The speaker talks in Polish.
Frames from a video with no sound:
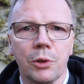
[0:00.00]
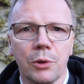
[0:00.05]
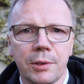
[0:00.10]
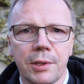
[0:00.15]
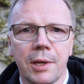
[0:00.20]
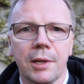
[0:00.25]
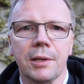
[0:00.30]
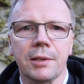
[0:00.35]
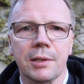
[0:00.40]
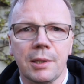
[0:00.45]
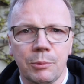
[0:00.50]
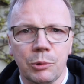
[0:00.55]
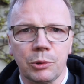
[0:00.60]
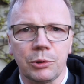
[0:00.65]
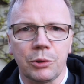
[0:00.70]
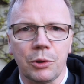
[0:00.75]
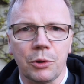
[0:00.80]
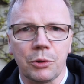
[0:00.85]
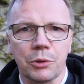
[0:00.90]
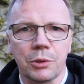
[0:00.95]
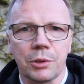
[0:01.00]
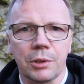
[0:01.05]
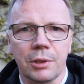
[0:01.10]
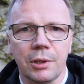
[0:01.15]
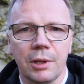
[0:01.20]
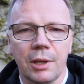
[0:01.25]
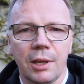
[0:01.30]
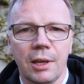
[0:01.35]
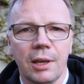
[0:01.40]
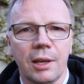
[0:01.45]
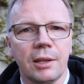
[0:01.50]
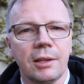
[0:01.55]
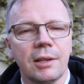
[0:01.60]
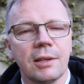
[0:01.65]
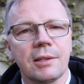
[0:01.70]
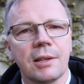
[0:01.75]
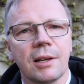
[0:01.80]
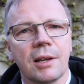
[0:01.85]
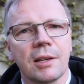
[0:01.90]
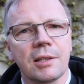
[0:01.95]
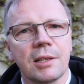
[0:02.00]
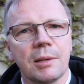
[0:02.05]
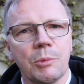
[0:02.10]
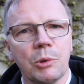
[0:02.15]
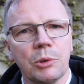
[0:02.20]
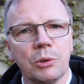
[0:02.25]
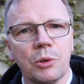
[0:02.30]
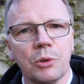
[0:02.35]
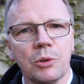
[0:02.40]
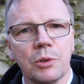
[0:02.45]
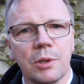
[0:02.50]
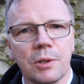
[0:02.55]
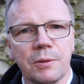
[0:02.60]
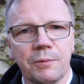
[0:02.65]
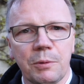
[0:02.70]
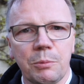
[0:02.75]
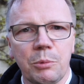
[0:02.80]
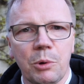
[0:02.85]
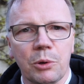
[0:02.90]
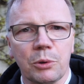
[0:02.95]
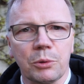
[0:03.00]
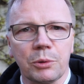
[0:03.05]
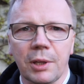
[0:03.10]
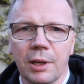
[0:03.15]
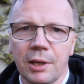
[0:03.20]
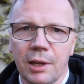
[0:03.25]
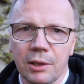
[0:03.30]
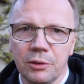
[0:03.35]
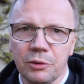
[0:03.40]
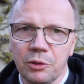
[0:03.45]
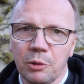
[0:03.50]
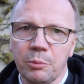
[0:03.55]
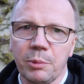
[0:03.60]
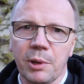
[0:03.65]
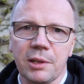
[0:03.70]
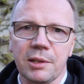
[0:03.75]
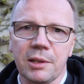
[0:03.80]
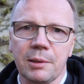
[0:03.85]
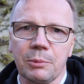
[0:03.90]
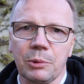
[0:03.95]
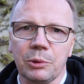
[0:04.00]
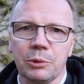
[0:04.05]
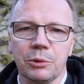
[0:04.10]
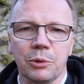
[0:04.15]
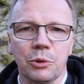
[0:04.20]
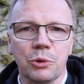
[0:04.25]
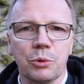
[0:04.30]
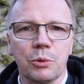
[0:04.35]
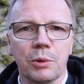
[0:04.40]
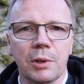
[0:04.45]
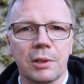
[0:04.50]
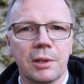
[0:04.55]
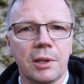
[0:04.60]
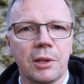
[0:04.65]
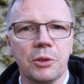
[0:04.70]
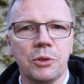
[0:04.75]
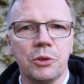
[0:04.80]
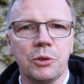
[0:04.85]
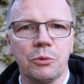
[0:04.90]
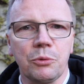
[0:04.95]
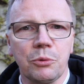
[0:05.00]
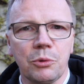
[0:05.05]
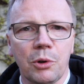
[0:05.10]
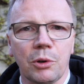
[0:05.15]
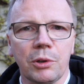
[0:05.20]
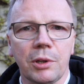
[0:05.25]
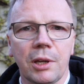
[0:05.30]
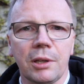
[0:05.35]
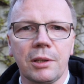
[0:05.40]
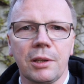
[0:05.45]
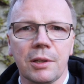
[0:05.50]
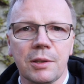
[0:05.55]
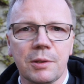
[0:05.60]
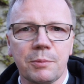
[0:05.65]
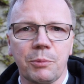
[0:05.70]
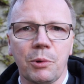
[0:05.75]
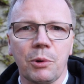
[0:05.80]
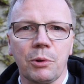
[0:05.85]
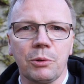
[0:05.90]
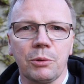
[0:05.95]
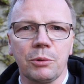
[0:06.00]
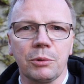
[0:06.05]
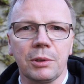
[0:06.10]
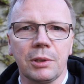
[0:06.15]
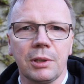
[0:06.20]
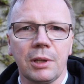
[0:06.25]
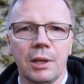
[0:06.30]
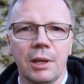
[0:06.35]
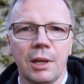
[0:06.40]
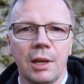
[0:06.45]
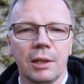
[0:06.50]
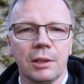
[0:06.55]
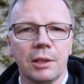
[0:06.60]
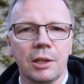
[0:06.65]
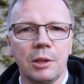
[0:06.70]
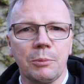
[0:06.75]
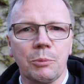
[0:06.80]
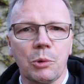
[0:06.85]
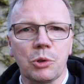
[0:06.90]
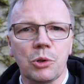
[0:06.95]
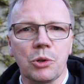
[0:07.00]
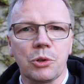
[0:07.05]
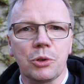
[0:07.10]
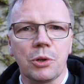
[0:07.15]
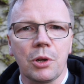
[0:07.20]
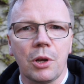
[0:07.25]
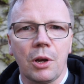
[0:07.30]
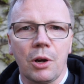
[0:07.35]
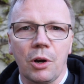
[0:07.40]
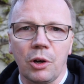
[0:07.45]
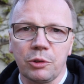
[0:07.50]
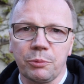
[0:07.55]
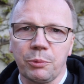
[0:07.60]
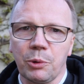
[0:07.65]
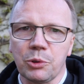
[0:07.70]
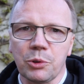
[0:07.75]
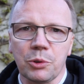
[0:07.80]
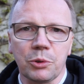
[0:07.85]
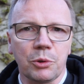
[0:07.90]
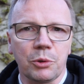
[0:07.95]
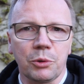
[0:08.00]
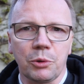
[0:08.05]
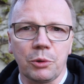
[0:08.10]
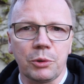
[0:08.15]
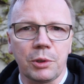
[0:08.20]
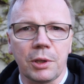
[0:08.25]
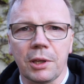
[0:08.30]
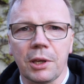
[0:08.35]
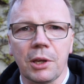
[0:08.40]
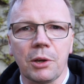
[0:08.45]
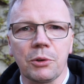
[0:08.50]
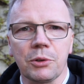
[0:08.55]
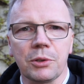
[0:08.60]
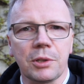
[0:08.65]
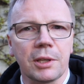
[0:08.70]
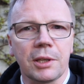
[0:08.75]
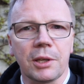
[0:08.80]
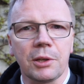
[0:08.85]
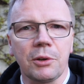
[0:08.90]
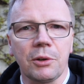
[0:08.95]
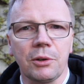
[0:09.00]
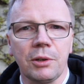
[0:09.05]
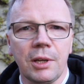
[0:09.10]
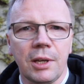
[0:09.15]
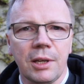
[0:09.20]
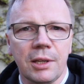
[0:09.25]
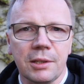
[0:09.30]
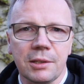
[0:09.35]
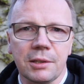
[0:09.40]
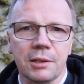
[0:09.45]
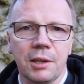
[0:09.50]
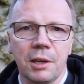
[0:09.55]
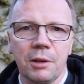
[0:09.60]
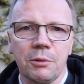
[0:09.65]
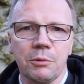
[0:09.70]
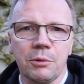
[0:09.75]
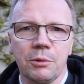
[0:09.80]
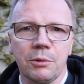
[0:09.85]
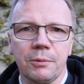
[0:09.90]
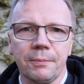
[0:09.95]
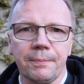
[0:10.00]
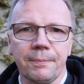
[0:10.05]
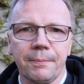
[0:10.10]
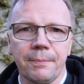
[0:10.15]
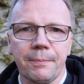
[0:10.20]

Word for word: rodzaje samotności jest taka samotność z wyboru, taka dobra samotność, która daje ci ukojenie, spokój, kiedy możesz odpocząć od jakiegoś takiego zgiełku,